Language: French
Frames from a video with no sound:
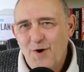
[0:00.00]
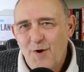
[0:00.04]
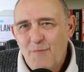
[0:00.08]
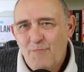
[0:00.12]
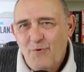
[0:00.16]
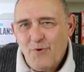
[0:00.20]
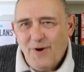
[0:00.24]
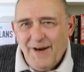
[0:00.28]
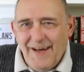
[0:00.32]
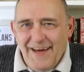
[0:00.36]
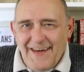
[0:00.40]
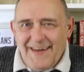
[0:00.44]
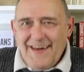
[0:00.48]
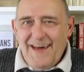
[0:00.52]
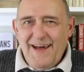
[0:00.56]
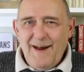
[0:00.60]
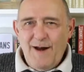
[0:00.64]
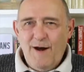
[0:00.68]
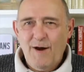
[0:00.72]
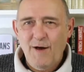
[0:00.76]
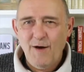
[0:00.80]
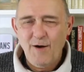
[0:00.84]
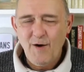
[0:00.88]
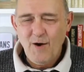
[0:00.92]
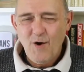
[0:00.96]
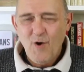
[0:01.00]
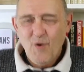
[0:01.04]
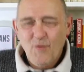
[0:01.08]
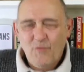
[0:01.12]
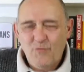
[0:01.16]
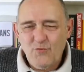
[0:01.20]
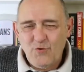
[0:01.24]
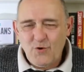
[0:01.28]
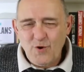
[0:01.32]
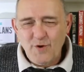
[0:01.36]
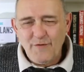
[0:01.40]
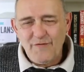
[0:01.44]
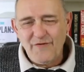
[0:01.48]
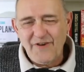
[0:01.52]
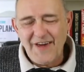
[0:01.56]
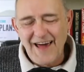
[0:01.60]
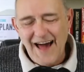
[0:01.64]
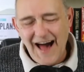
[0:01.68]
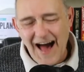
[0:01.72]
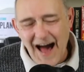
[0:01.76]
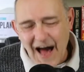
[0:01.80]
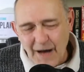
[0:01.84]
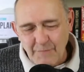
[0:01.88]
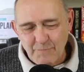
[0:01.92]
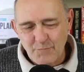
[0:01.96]
pour lesquelles vous devez
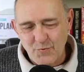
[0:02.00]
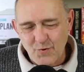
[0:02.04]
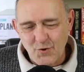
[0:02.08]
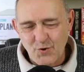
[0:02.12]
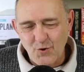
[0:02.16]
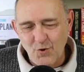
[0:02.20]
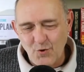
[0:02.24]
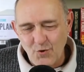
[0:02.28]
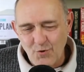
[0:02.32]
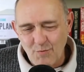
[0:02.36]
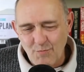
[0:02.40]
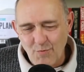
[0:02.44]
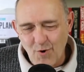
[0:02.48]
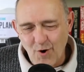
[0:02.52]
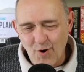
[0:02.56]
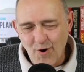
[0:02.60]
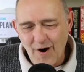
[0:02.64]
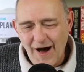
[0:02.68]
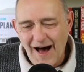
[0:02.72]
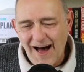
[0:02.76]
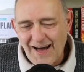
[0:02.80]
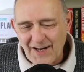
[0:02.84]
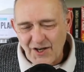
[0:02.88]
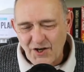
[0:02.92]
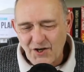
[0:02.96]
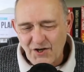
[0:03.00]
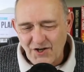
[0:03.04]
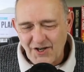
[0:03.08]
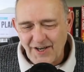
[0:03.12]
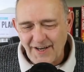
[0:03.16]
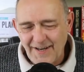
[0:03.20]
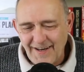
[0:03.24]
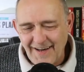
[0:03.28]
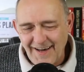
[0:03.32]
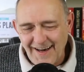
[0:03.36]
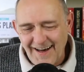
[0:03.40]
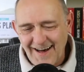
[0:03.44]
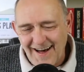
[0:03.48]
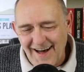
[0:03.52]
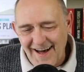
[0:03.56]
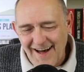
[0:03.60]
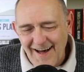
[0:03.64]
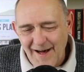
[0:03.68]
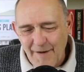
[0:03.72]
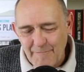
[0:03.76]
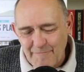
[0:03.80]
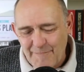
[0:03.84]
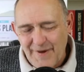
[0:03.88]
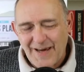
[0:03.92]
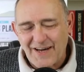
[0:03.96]
absolument acheter
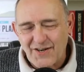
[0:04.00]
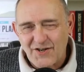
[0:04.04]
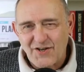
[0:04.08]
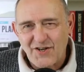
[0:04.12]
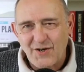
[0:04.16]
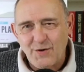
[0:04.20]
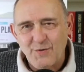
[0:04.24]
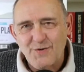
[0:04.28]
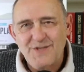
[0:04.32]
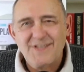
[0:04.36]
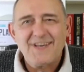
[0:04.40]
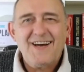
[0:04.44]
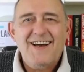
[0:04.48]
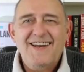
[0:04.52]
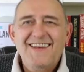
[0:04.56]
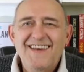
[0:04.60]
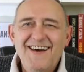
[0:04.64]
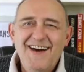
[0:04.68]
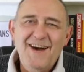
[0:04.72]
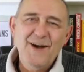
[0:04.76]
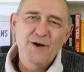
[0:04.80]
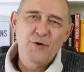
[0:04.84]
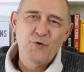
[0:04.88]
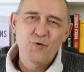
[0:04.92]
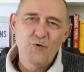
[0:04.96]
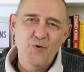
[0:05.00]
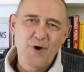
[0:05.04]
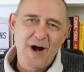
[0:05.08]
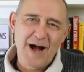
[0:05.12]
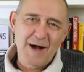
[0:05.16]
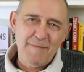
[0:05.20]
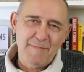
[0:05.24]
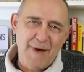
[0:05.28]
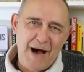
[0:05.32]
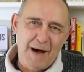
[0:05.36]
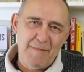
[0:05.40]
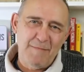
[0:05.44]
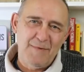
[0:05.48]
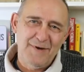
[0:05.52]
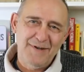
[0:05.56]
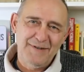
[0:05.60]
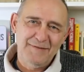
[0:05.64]
un berger australien ou un BAM.